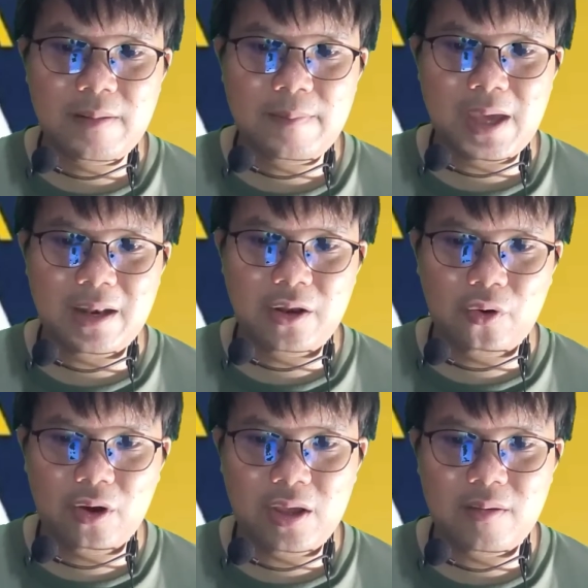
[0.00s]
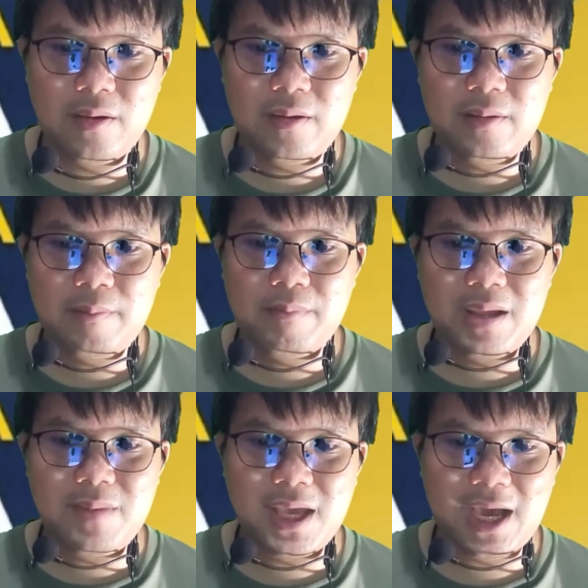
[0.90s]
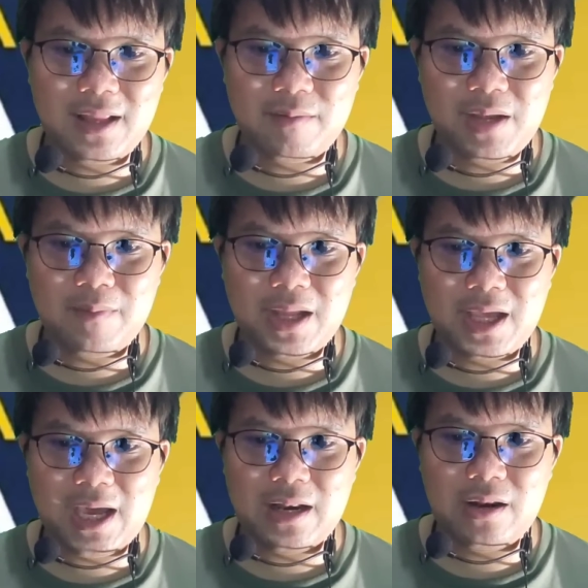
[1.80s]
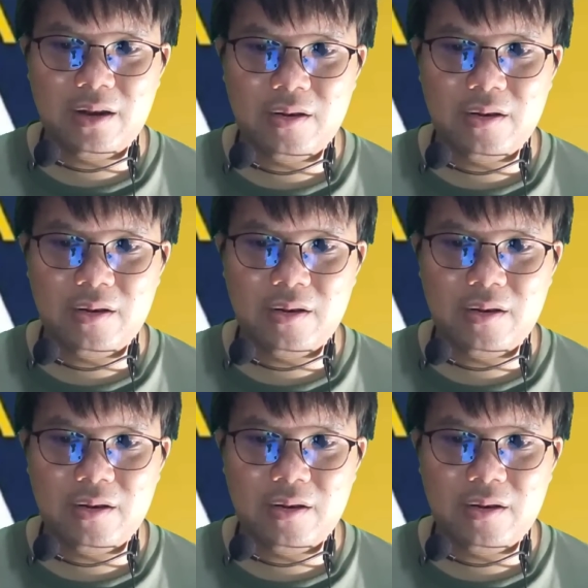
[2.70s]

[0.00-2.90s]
เบียนโดยไม่มีค่าธรรมเนียมในการ